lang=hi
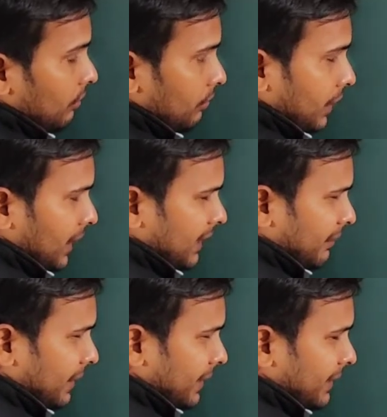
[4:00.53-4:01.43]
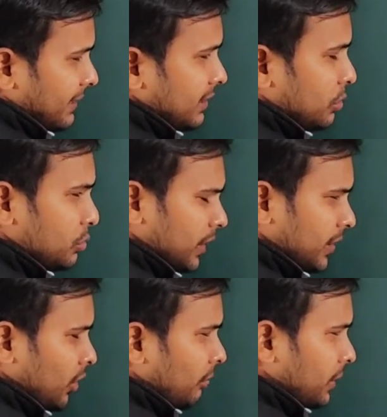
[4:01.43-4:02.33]
वायर के मटेरियल्स यूजुअली
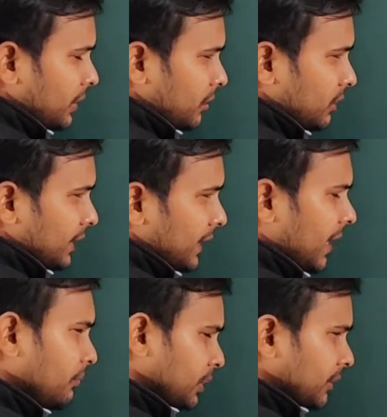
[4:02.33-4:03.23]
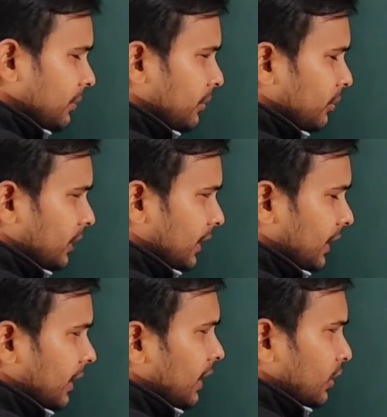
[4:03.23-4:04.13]
कॉपर के होते हैं एलमिनियम के होते हैं
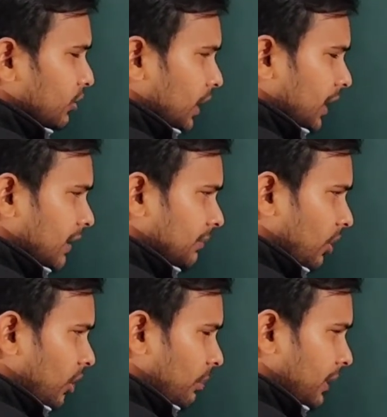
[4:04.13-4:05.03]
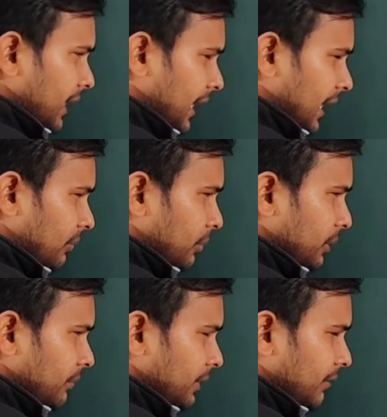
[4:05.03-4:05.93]
तो अगर हम कॉपर या
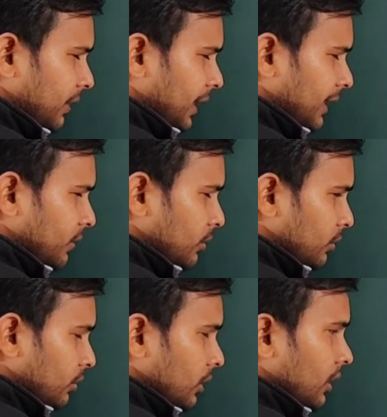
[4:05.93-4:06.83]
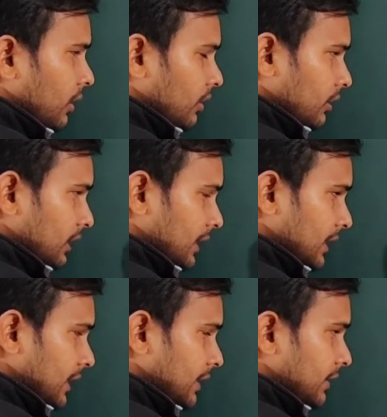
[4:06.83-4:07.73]
एल्युमिनियम के वायर को
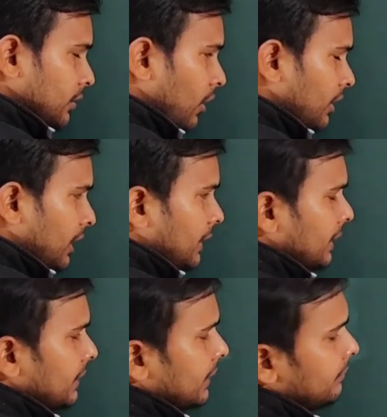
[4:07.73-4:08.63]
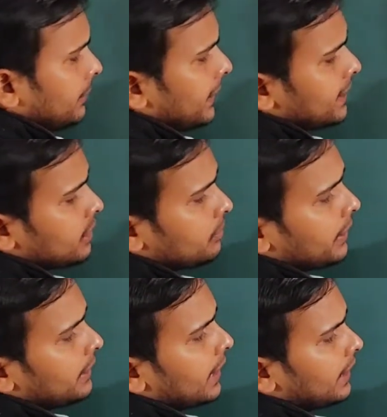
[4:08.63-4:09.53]
किसी नॉन कंडक्टिंग बेस पर
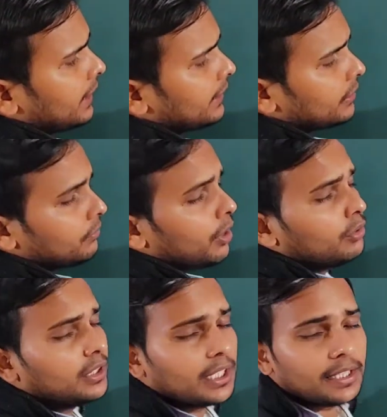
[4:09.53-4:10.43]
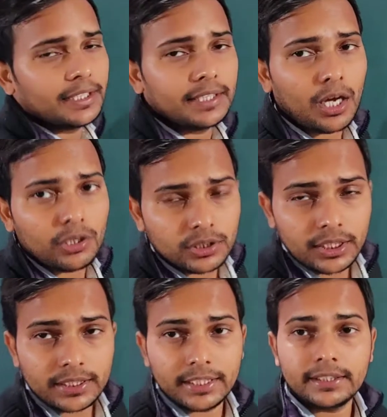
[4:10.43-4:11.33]
क्या कर दें वाउंड कर दें नॉन
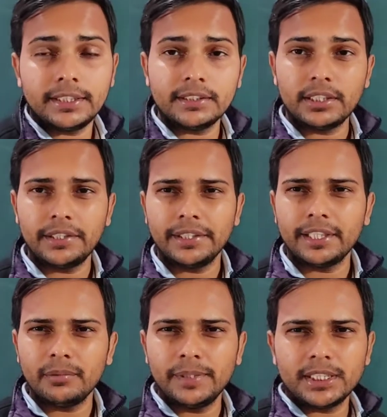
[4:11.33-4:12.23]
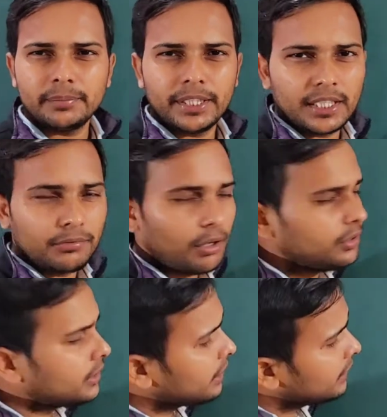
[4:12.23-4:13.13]
कंडक्टिंग सिलेंड्रिकल बेस पर अगर वाउंड
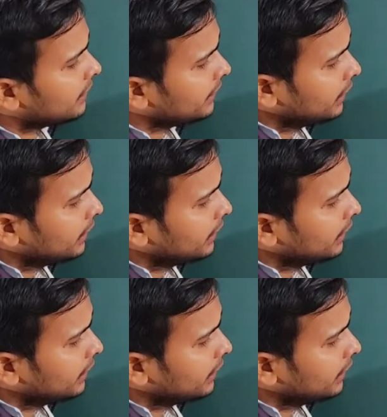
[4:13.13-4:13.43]
कर दें